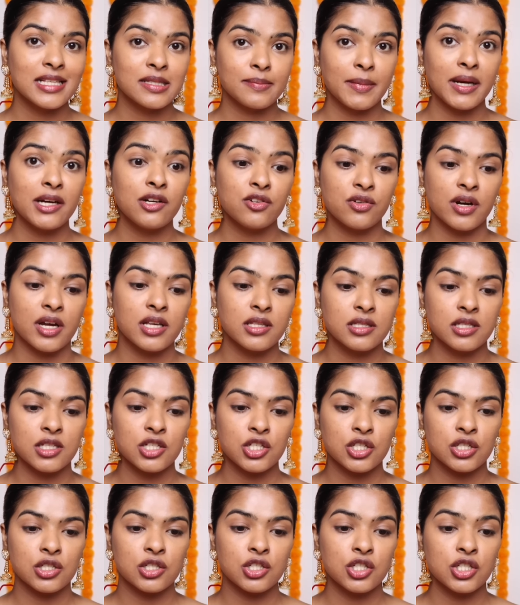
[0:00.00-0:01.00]
as my
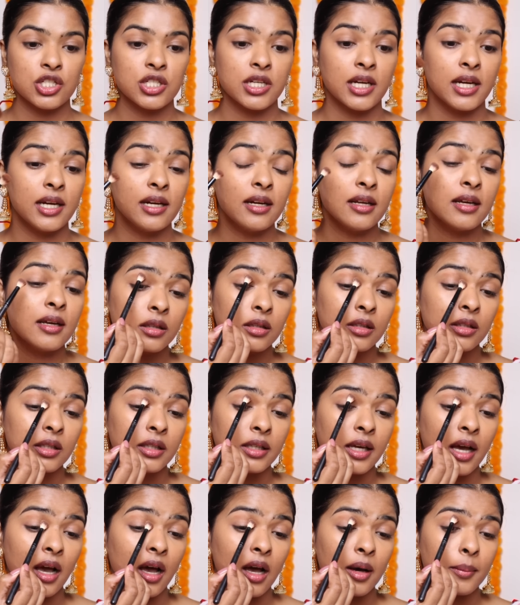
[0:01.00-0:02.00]
transition shade तो
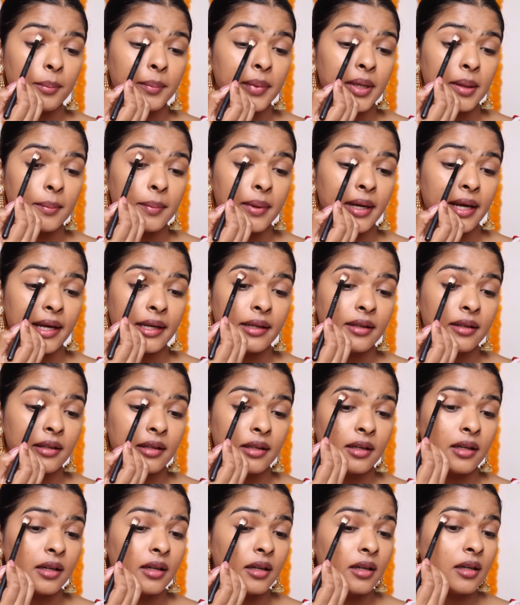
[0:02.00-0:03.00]
yahan pe apply
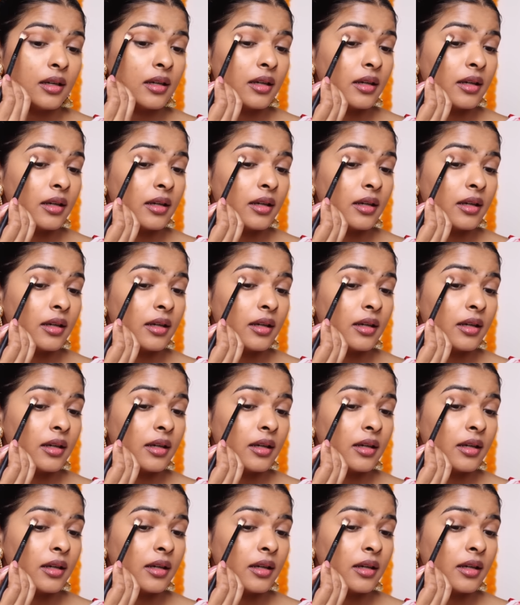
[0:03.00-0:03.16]
kiya